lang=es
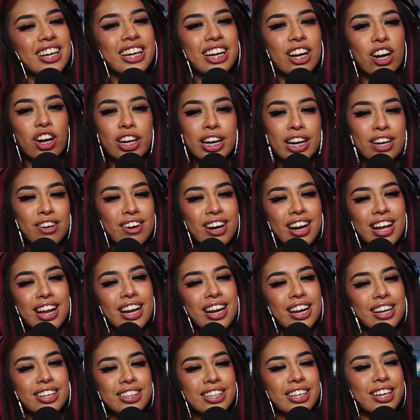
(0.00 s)
Creo que no era de
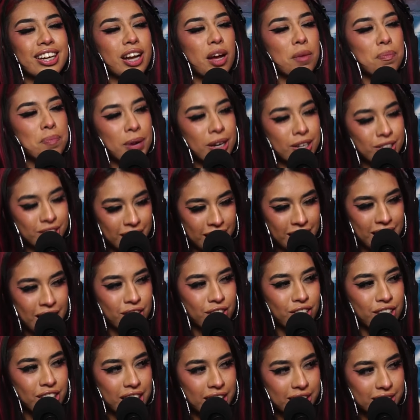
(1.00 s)
la artillería, pero salía
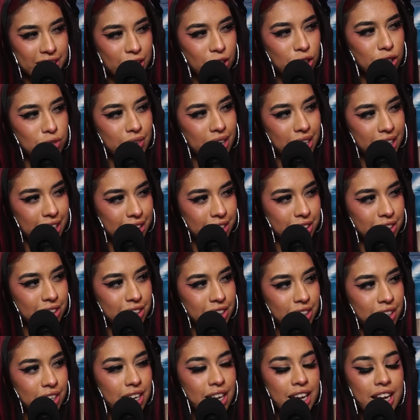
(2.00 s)
con recta en los ballets.
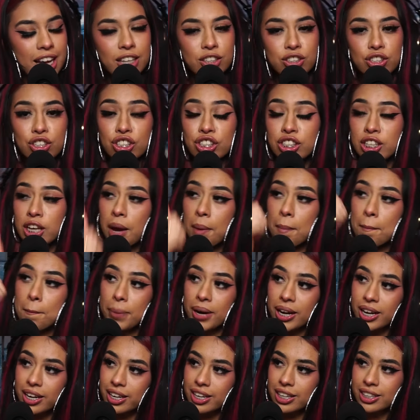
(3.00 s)
Entonces
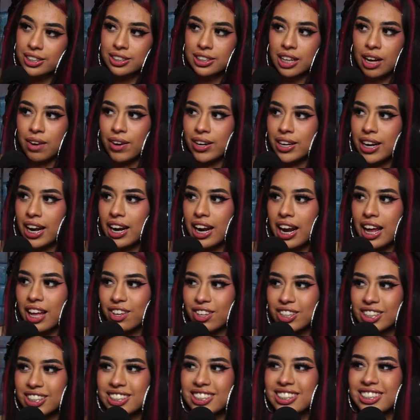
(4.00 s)
siempre estaban al
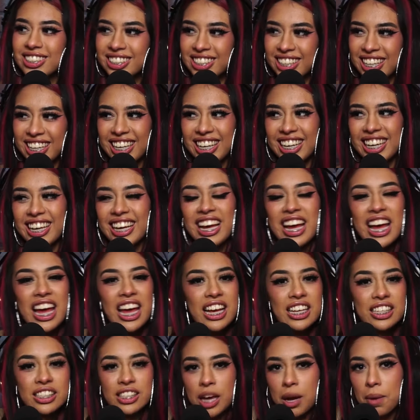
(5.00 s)
lado. sí.
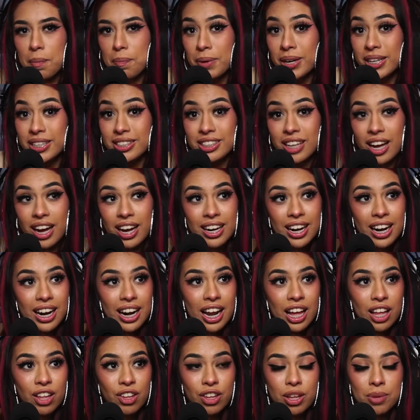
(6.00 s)
Siempre estaban al
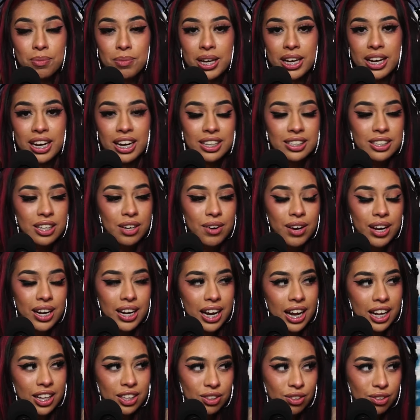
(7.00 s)
lado de mi casa
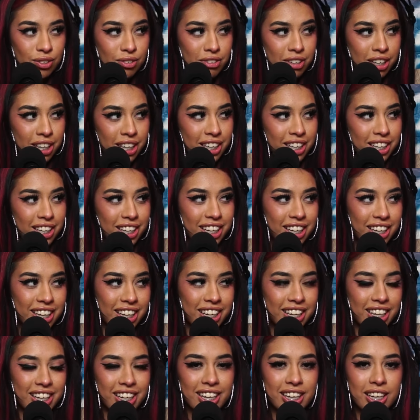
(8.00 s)
bailando, güey.
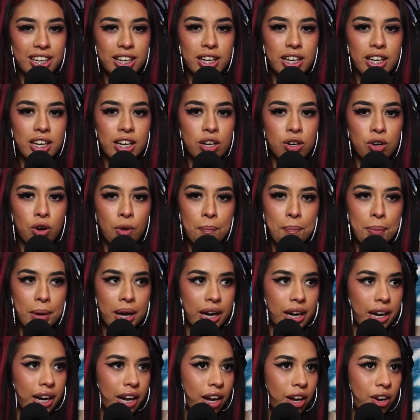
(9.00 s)
Y, y, con
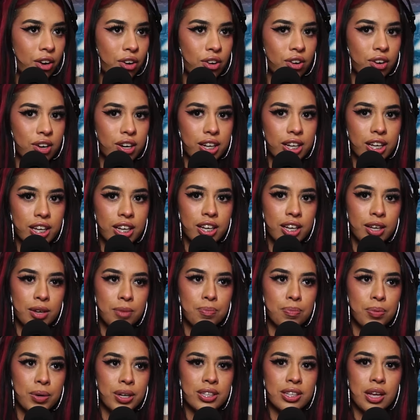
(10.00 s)
perreo. Y
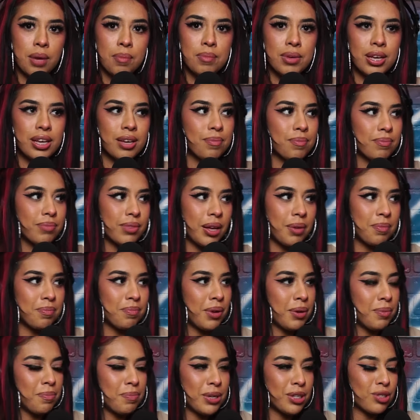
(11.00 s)
pues a mí
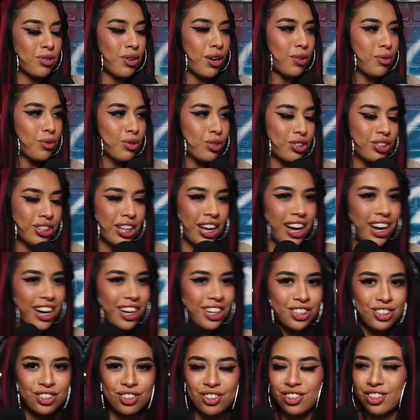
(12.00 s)
me empezó a gustar.
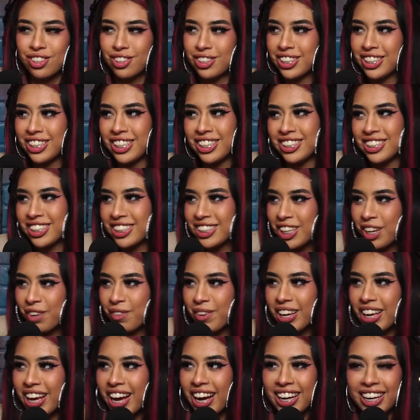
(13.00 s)
Yo quise ser
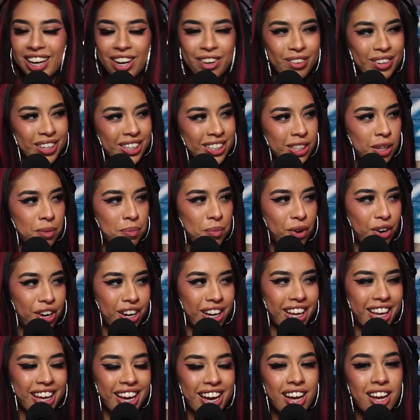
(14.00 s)
bellaca, güey, desde
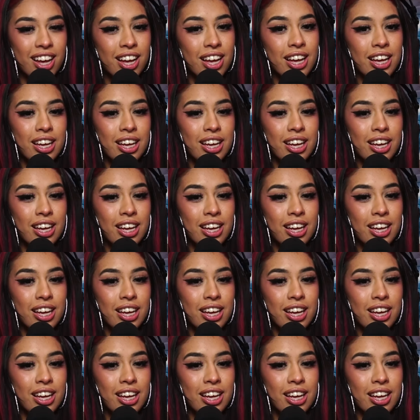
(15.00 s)
morrilla.